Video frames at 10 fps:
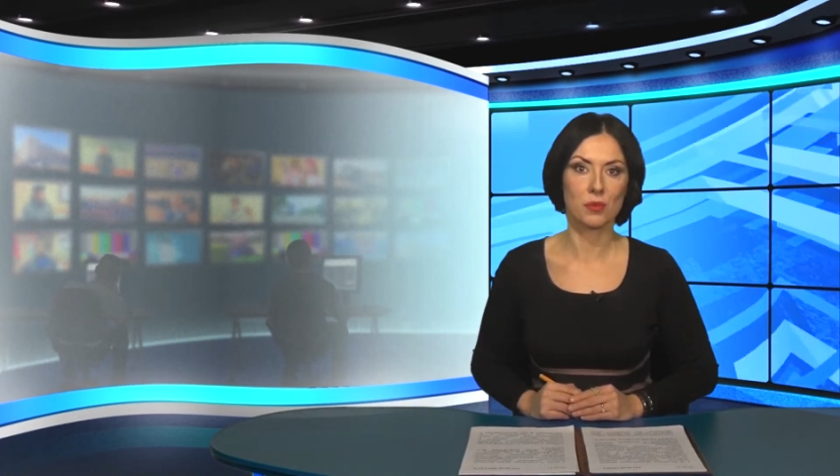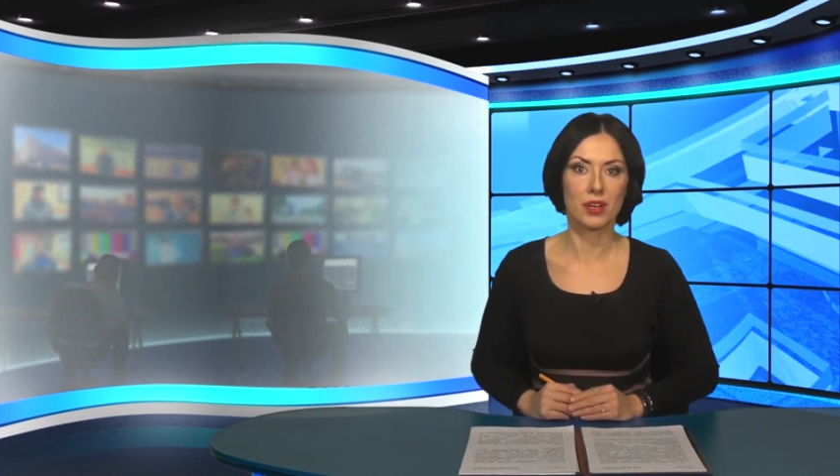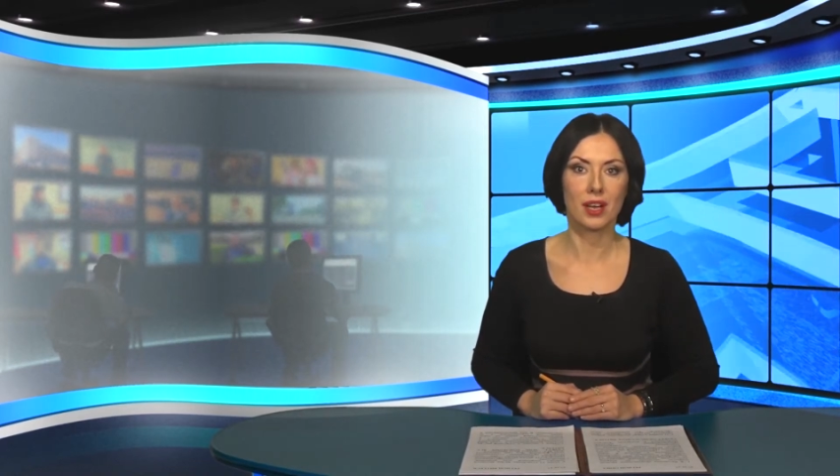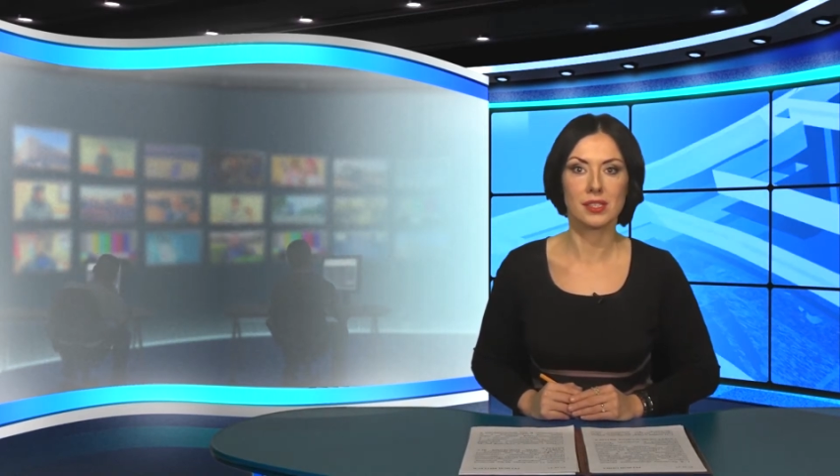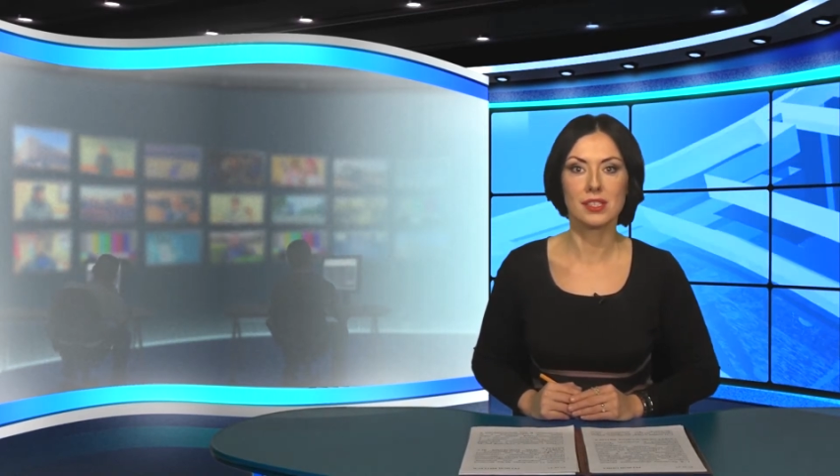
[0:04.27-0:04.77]

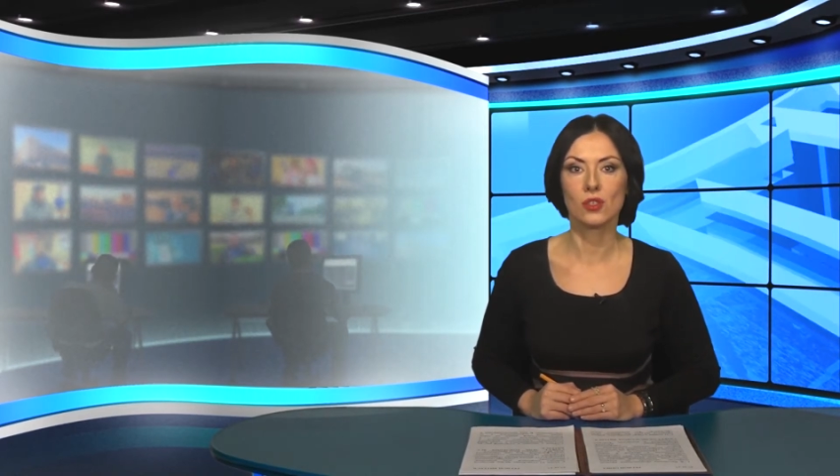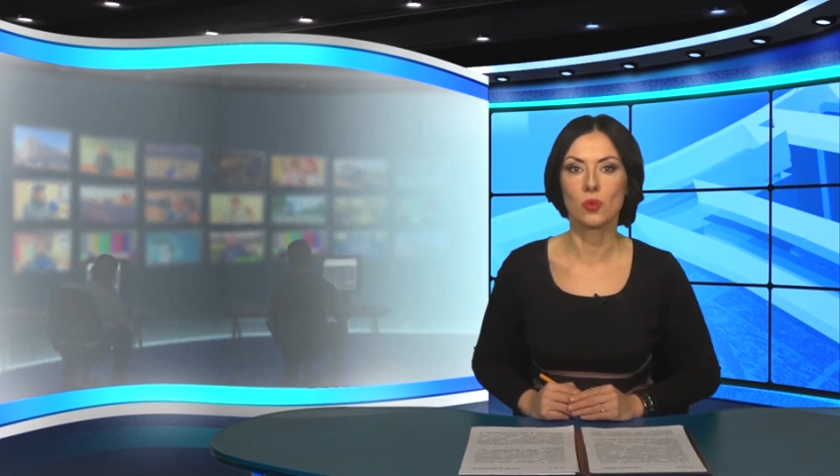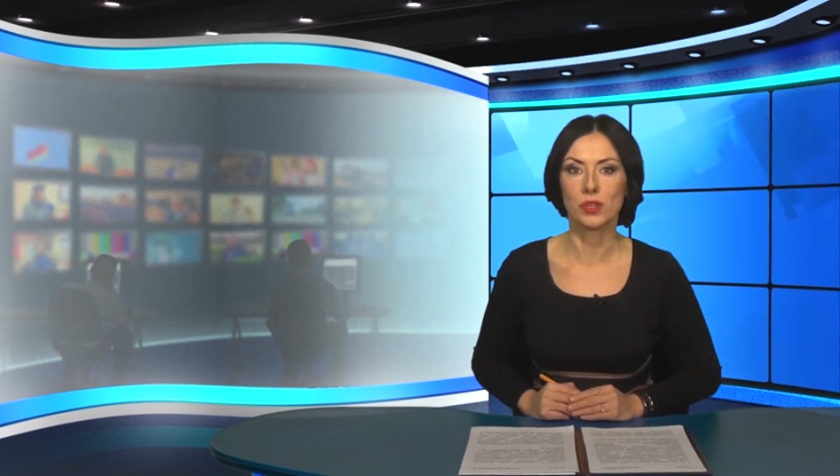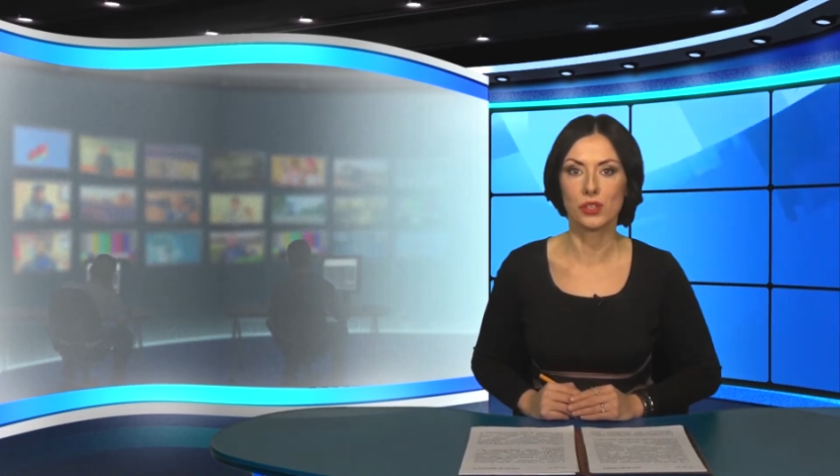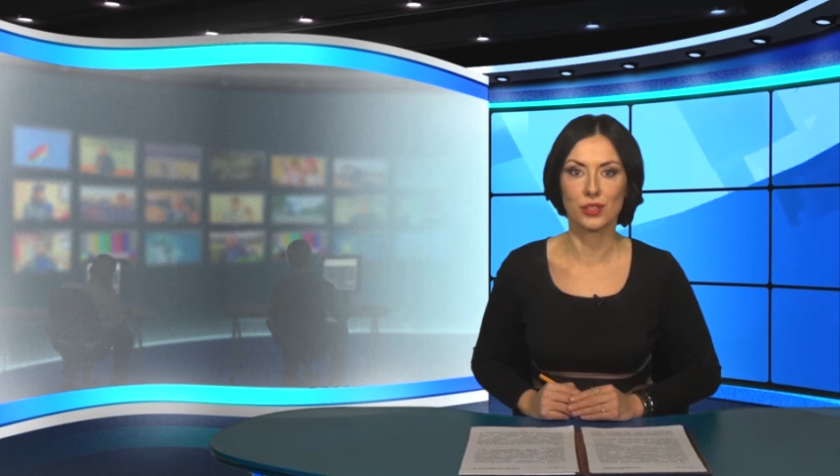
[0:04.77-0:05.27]
магазин
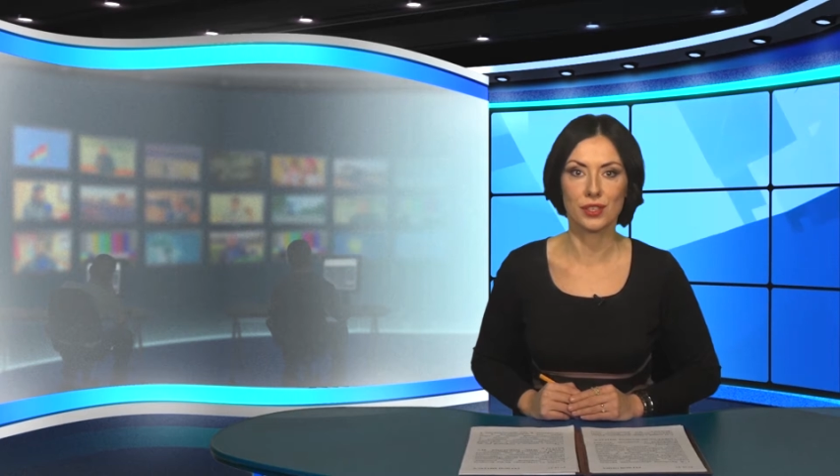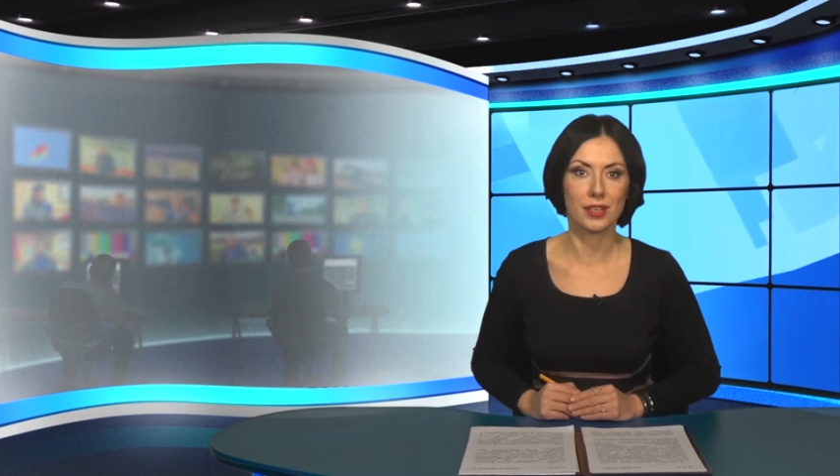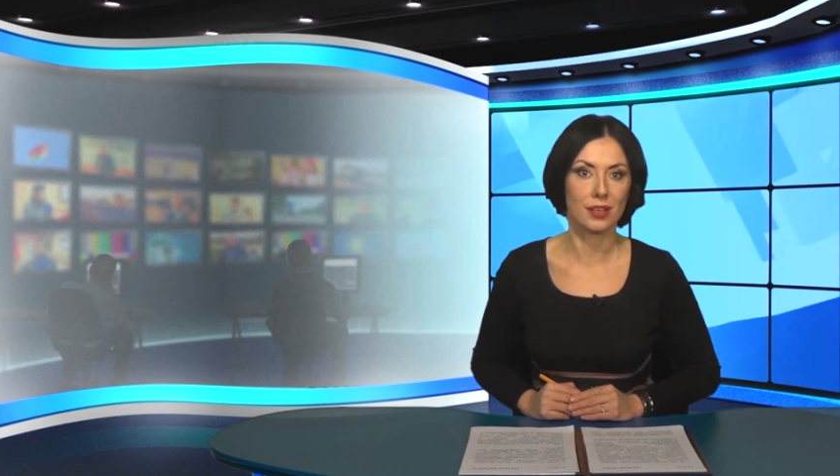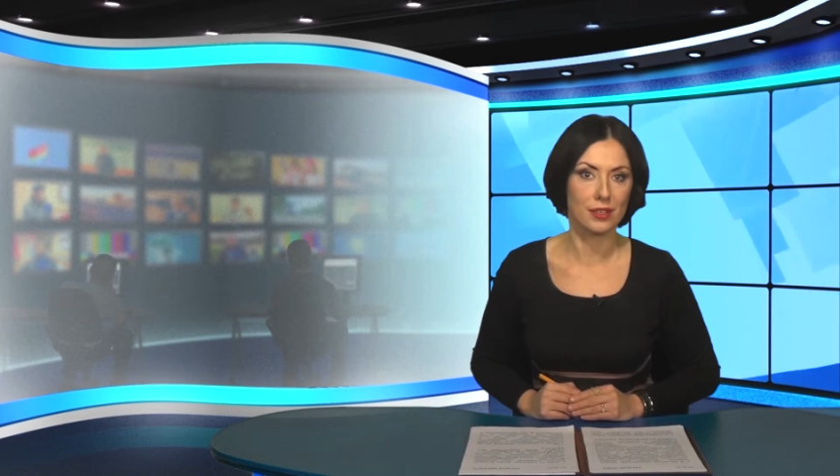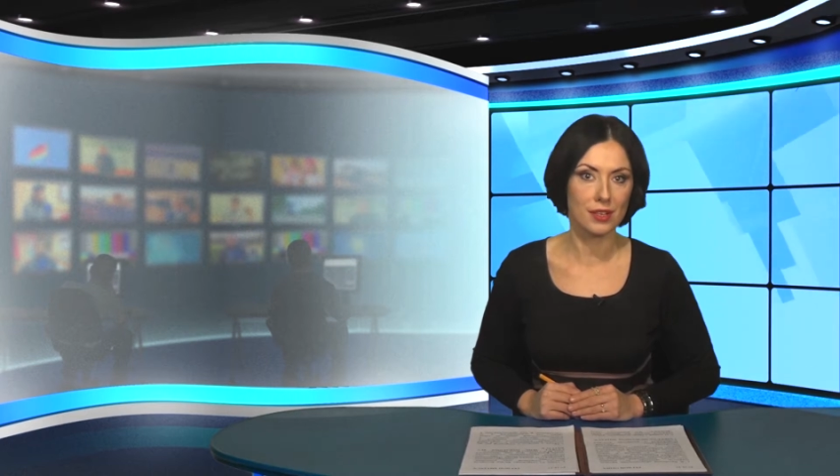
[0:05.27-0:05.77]
номер
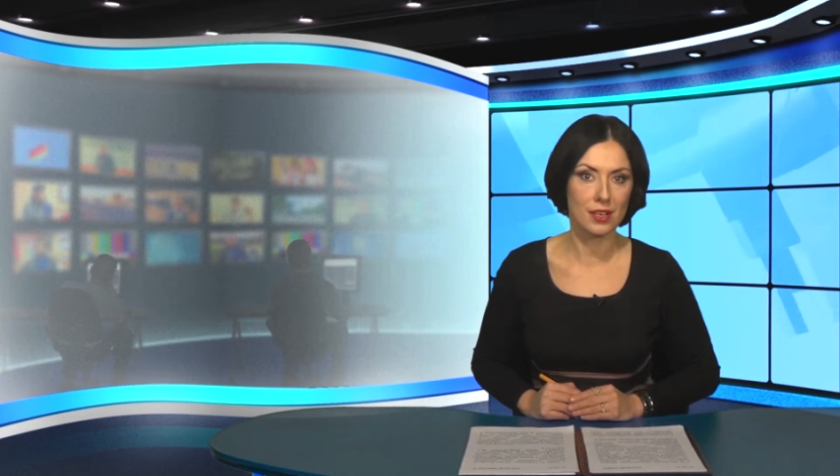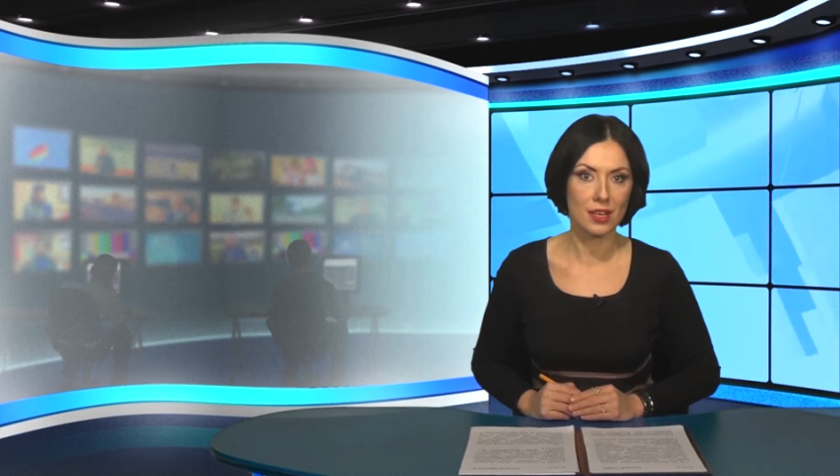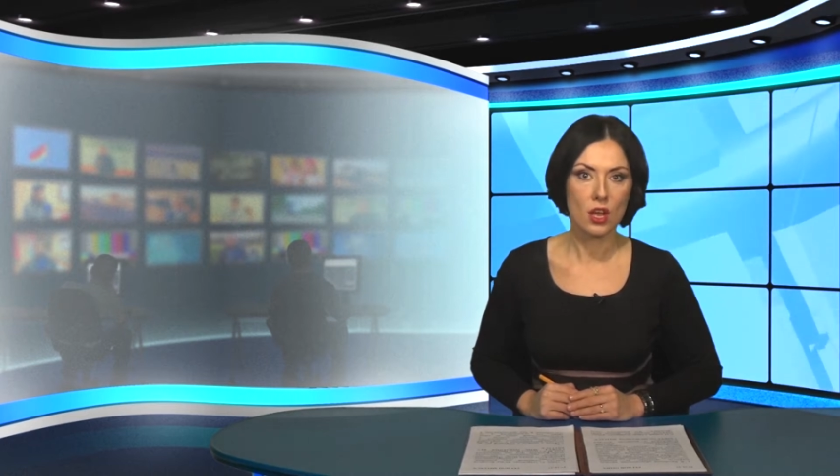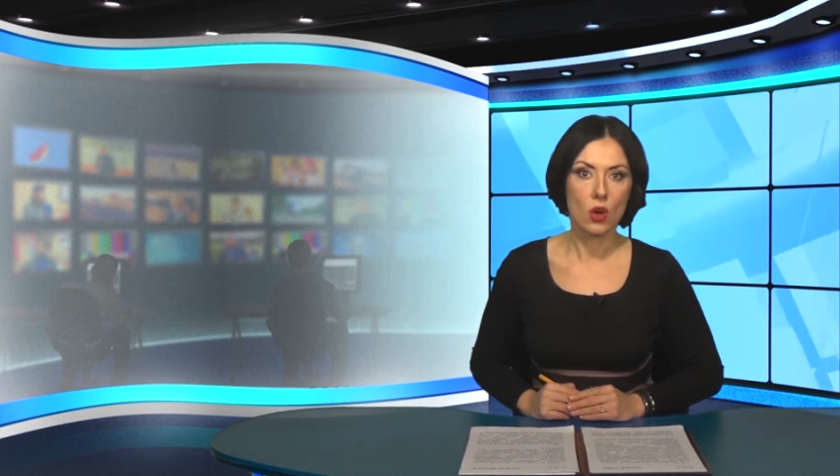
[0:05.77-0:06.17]
4 книги